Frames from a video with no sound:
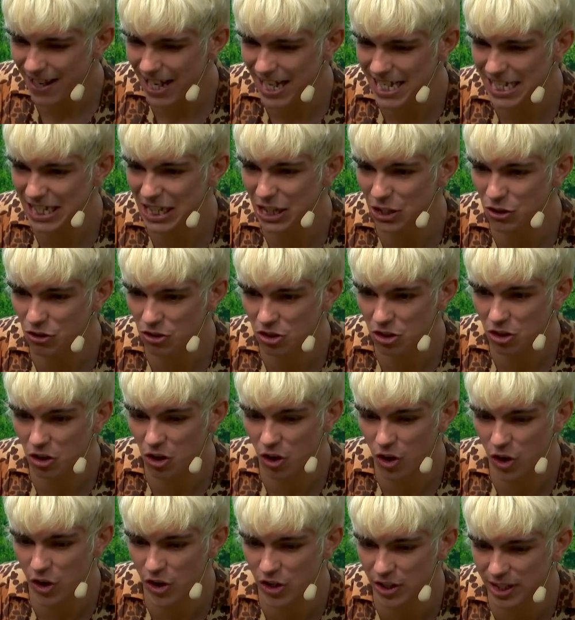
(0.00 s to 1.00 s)
de las crocs
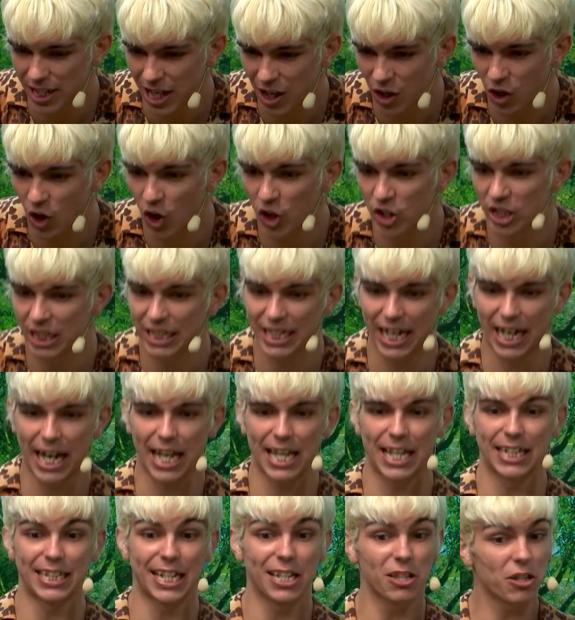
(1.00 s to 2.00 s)
con tacón. De
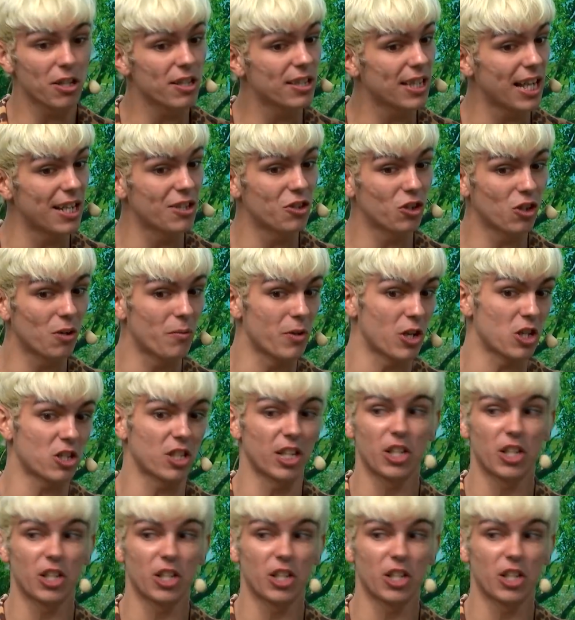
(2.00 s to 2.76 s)
cada tanto en tanto, como ya